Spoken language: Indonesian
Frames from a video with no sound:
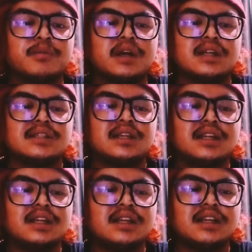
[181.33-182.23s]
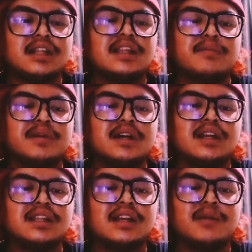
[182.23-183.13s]
pembahasannya ditambah gak
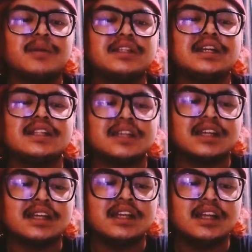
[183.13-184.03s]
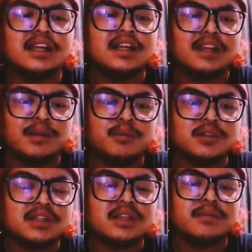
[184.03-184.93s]
ada tanda bacanya ini
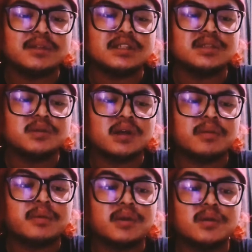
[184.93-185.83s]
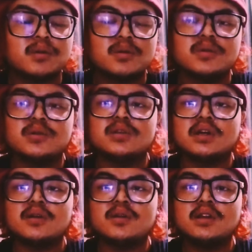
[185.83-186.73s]
bocah jadi mahasiswa nggak perlu nunggu 7
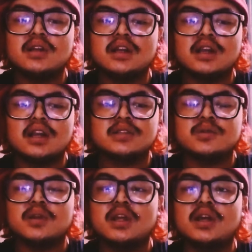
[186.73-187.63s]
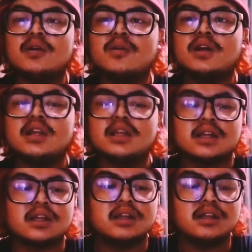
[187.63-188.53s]
tahun langsung DO e kali
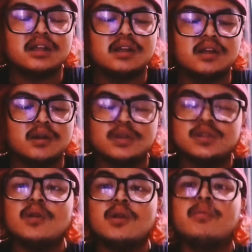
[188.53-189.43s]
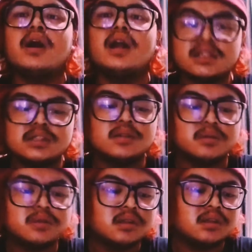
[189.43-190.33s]
ya dosennya udah males itu